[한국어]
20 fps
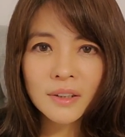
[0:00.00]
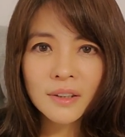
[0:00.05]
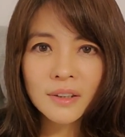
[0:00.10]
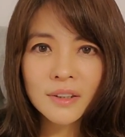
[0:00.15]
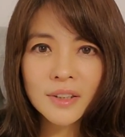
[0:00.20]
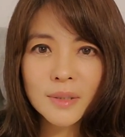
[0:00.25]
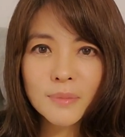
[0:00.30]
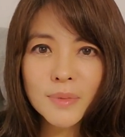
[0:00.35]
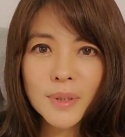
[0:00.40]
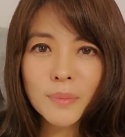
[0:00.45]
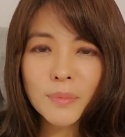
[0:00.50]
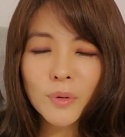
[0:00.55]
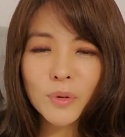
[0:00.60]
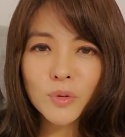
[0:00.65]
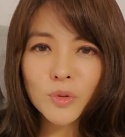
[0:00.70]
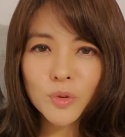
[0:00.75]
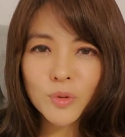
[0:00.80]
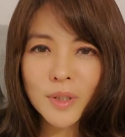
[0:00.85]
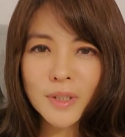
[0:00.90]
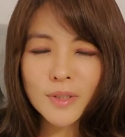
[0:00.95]
그
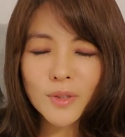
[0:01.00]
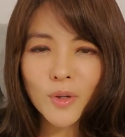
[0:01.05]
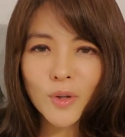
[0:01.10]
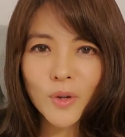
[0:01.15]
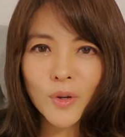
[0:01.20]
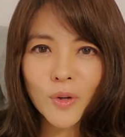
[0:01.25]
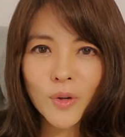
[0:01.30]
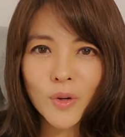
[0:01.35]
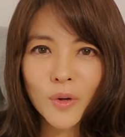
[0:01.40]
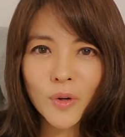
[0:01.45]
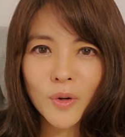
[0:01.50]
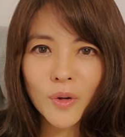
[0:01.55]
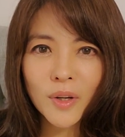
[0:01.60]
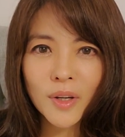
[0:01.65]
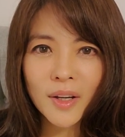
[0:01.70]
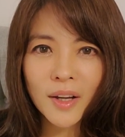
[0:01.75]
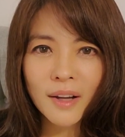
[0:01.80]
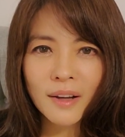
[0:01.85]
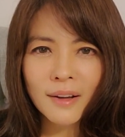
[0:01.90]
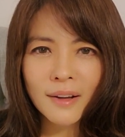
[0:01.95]
심사평 중에서
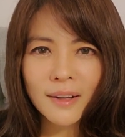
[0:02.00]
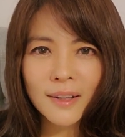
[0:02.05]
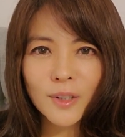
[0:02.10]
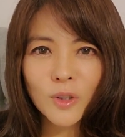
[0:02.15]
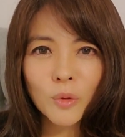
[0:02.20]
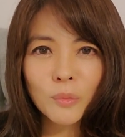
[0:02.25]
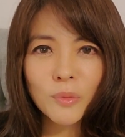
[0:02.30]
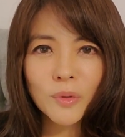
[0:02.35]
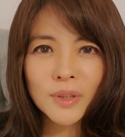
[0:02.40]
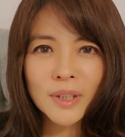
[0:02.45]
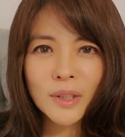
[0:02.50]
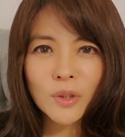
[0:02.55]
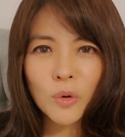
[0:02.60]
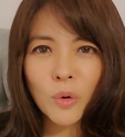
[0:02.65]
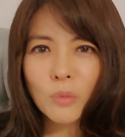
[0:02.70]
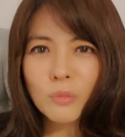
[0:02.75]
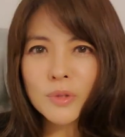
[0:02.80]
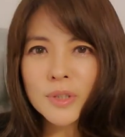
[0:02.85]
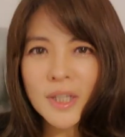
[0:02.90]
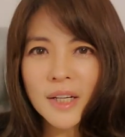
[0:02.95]
아, 일곱 명다
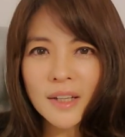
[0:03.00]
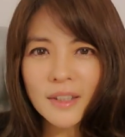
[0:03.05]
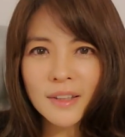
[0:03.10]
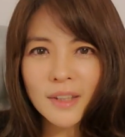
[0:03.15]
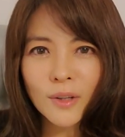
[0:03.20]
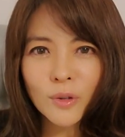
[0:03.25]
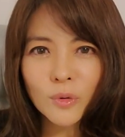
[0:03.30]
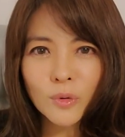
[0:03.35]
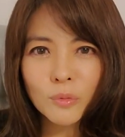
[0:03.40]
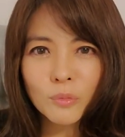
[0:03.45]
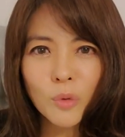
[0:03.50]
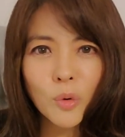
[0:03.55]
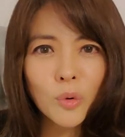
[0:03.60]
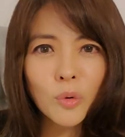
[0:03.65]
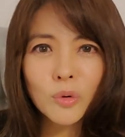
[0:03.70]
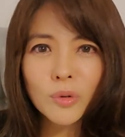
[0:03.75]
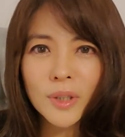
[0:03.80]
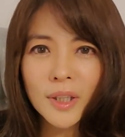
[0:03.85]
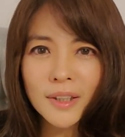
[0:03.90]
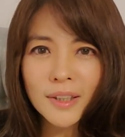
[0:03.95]
너무 잘한다고 못
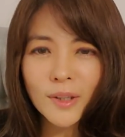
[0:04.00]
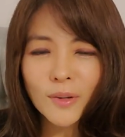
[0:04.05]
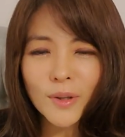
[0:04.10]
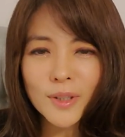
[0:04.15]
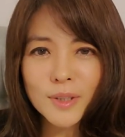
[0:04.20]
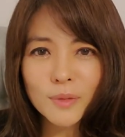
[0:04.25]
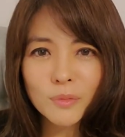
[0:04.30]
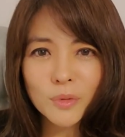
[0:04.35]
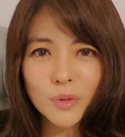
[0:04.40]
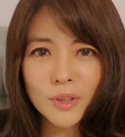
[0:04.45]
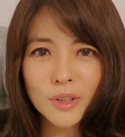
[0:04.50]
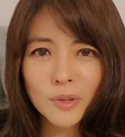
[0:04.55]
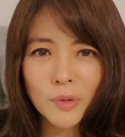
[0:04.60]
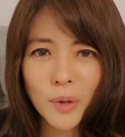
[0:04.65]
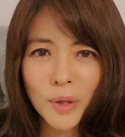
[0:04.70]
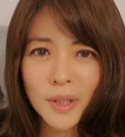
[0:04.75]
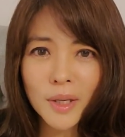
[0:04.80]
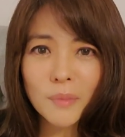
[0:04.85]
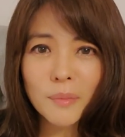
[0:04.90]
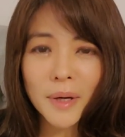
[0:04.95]
고르겠다고 하신 분들
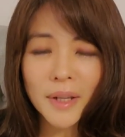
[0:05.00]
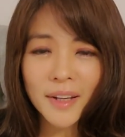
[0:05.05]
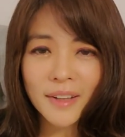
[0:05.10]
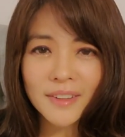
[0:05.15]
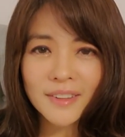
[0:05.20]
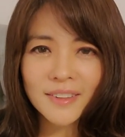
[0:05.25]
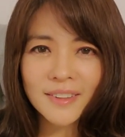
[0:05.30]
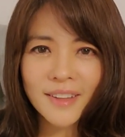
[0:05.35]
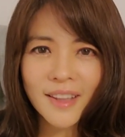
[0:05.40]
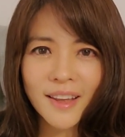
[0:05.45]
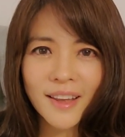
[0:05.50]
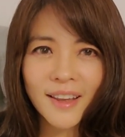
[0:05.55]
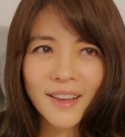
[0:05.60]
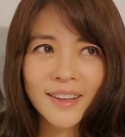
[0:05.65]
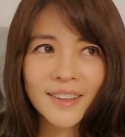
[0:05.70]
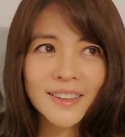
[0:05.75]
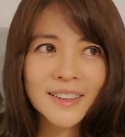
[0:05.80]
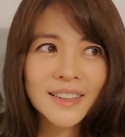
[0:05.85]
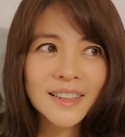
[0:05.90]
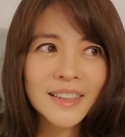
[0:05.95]
되게 많았는데